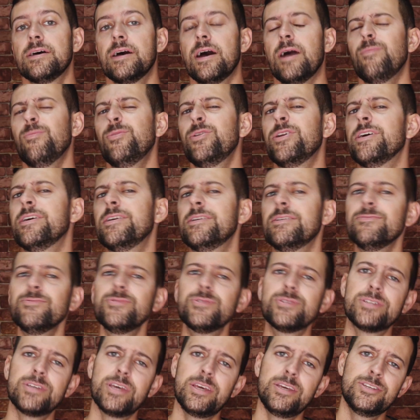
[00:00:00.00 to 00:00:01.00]
a mulher não
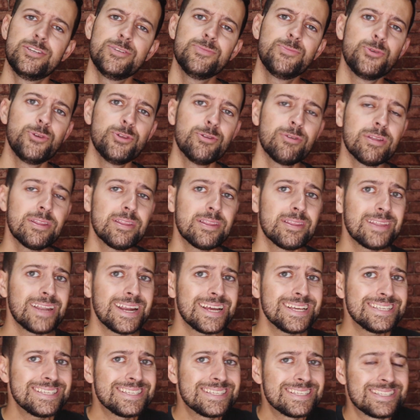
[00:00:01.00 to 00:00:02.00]
sente muita
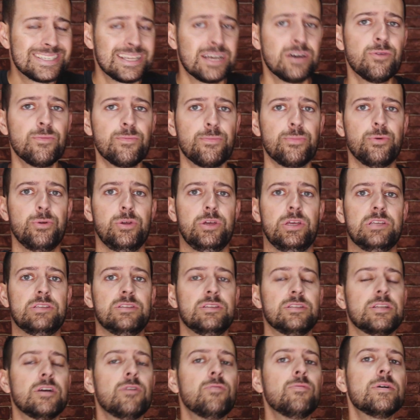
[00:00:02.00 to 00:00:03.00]
atração por
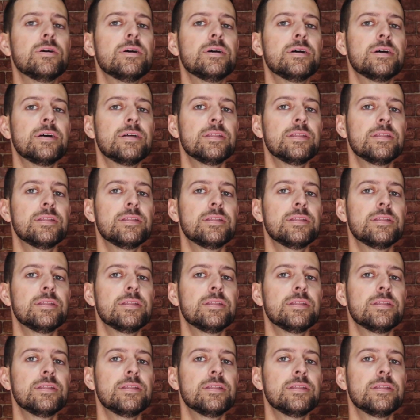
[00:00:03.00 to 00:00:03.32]
isso. Então,